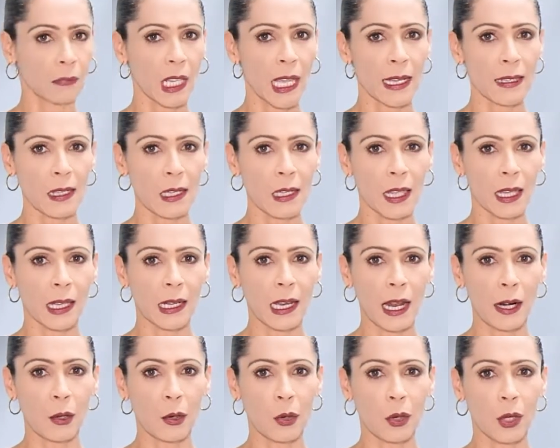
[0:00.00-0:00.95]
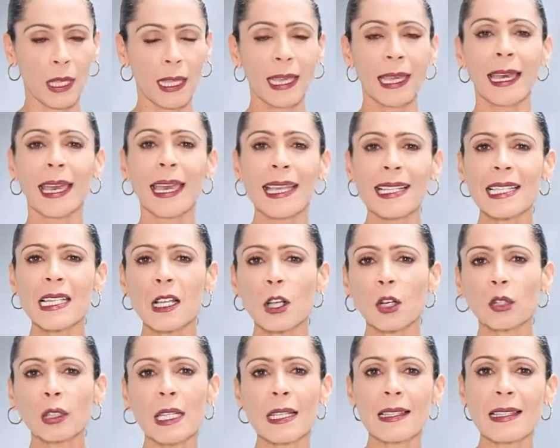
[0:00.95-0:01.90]
Así de claro. Es
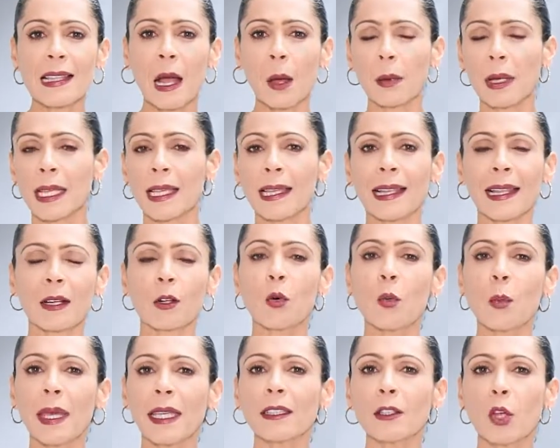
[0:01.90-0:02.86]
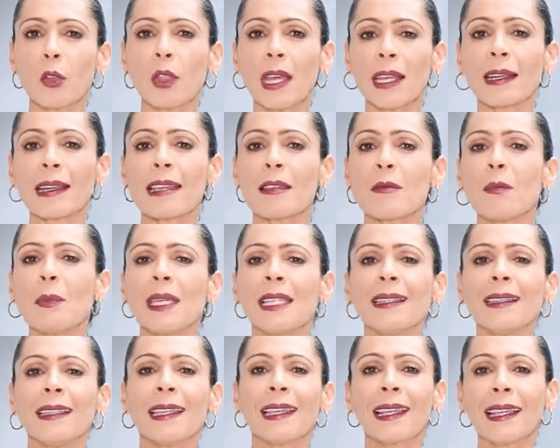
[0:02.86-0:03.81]
incontestable que el argumento de
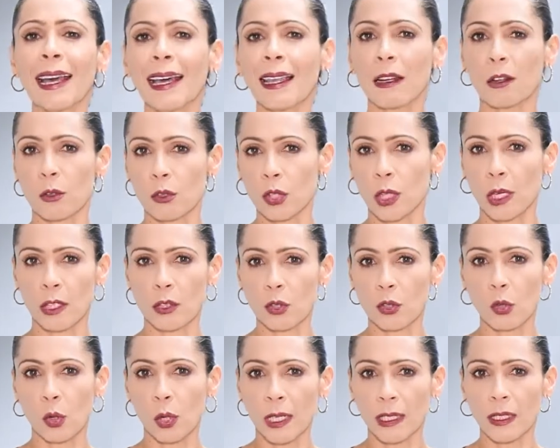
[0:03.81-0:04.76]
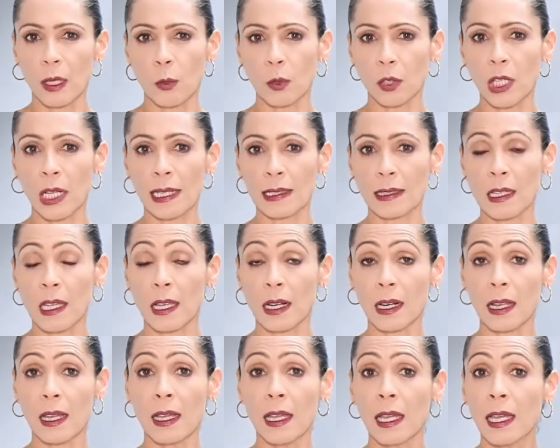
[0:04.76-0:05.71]
reivindicar los derechos colectivos de la
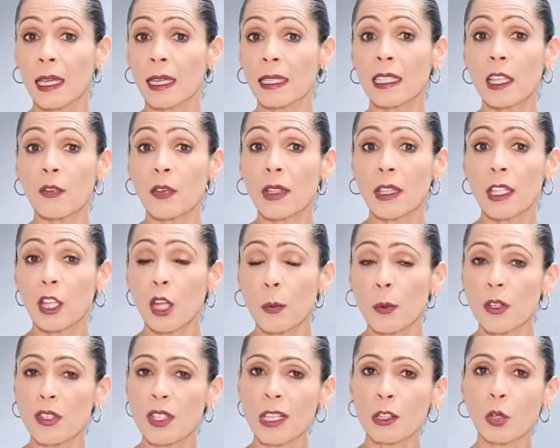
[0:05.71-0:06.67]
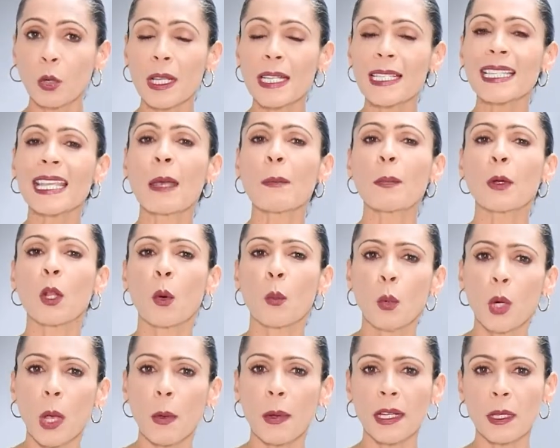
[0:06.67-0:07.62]
tierra, defendido por sectores que
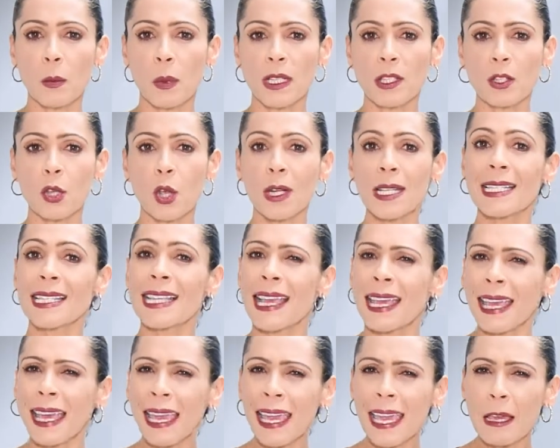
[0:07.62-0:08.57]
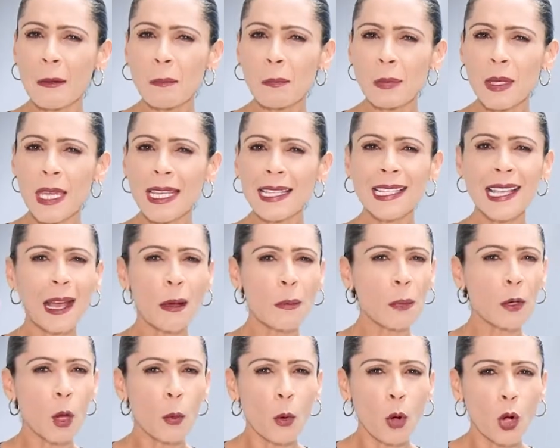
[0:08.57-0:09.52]
promueven invasiones, empieza a
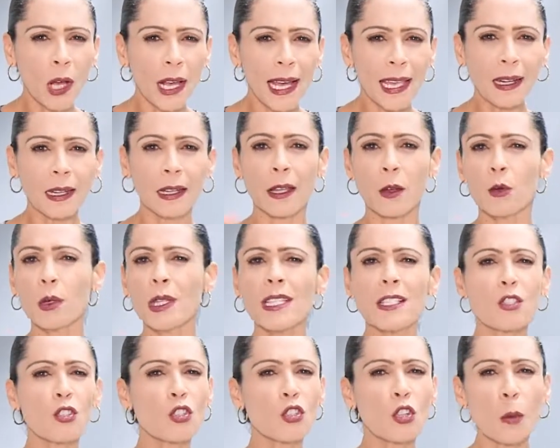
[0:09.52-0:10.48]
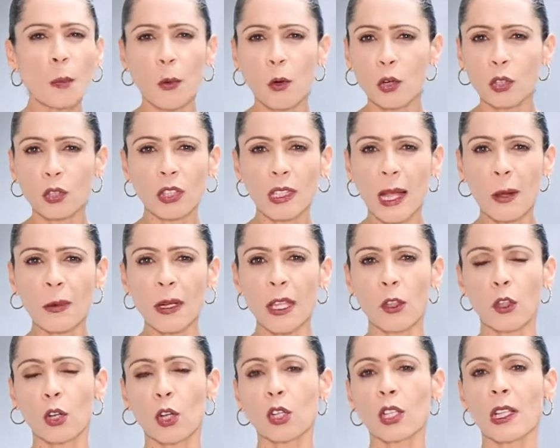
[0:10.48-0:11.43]
provocarle un insoportable
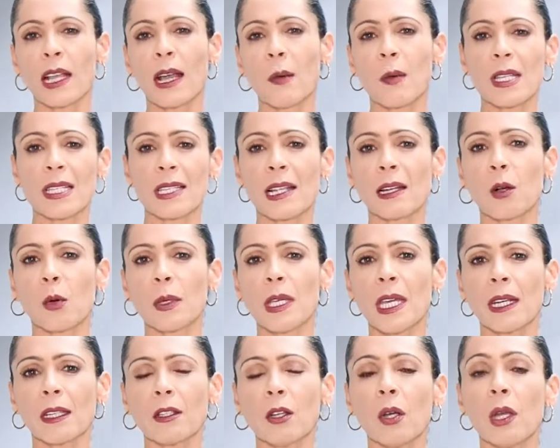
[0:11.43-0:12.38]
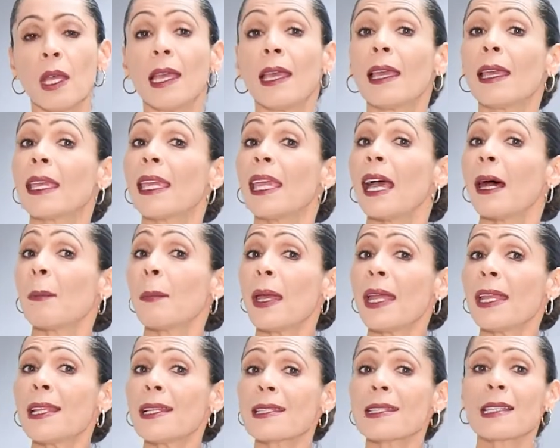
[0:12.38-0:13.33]
dolor de cabeza al gobierno que
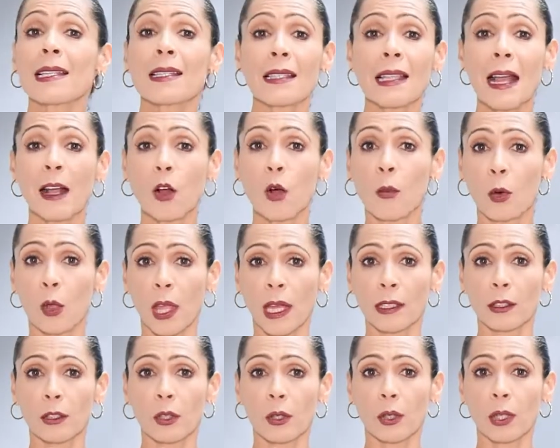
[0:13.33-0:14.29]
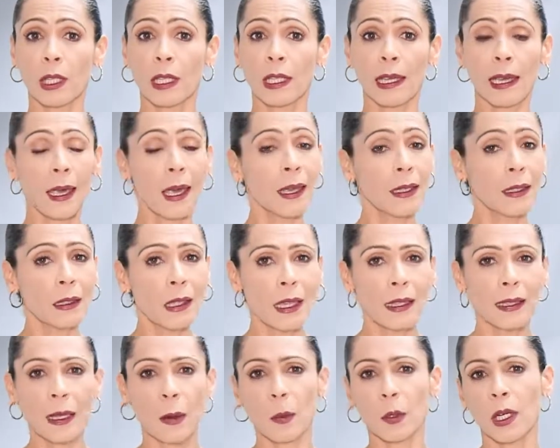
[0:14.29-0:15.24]
apenas se está acomodando e
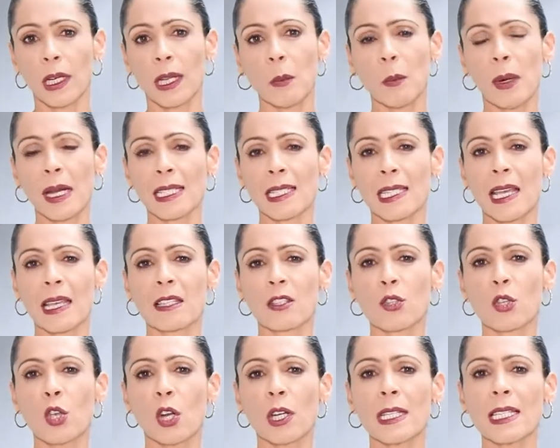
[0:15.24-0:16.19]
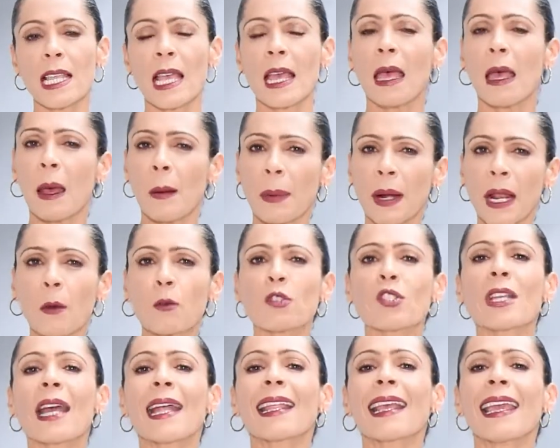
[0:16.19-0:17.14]
intenta poner en marcha gestiones para
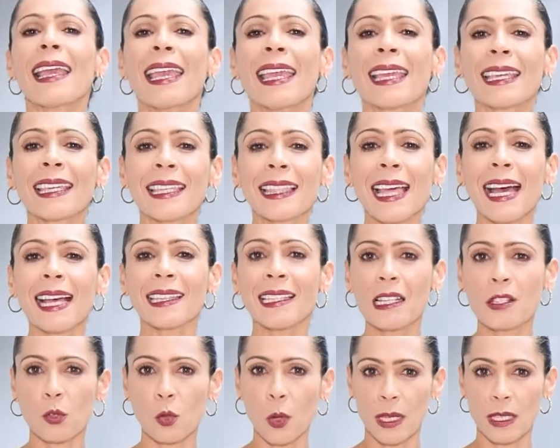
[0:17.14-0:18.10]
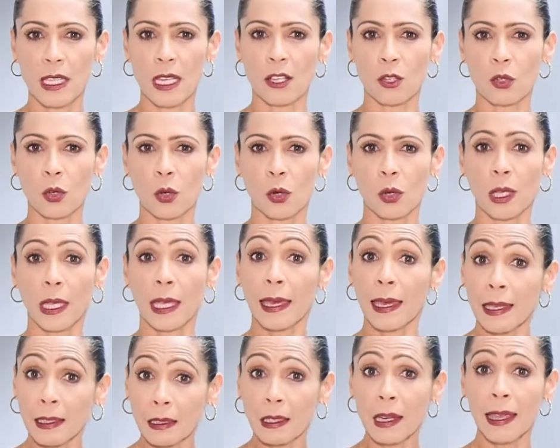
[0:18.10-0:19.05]
buscar equidad en su acceso.
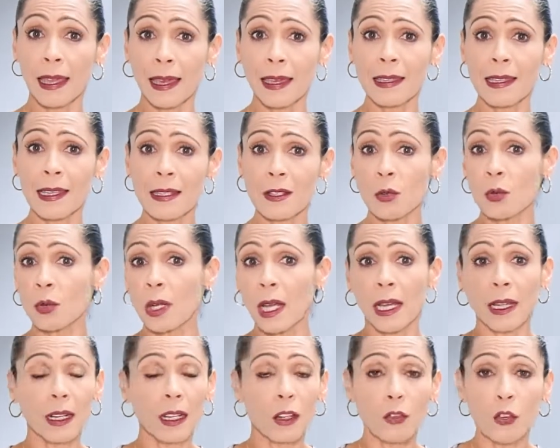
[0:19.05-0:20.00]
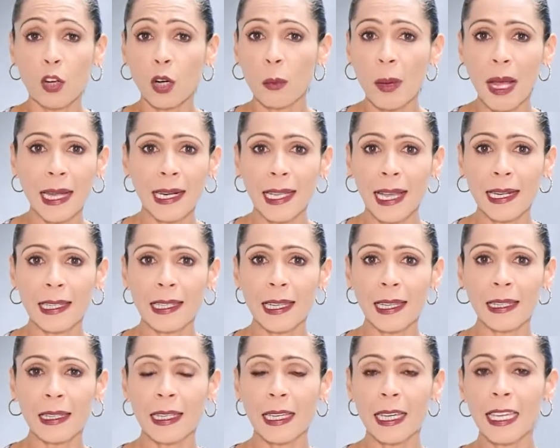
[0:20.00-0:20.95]
Entre ellas, una reforma
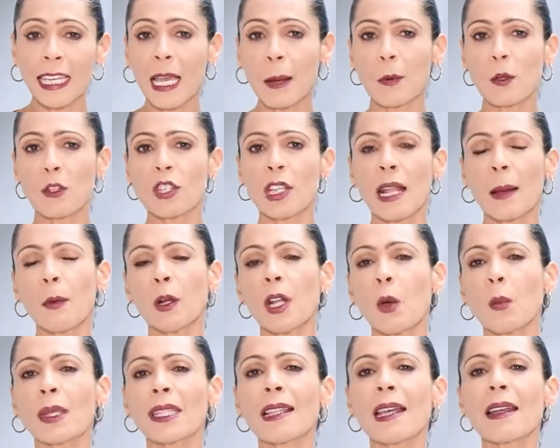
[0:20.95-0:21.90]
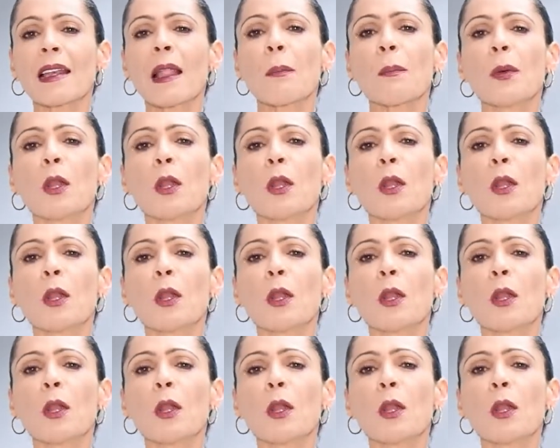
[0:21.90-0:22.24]
agraria que apostará por aumentar la